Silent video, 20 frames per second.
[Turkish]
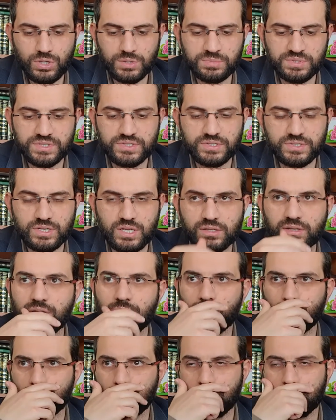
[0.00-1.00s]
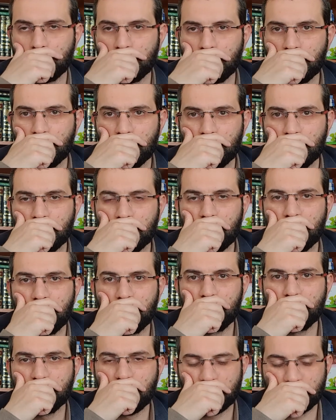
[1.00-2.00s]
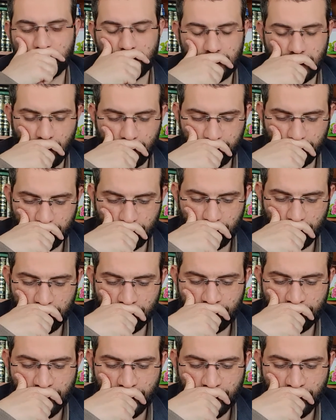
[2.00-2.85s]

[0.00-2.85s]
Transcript: İbn Sina'dan orada e, bir nakil yapıyor.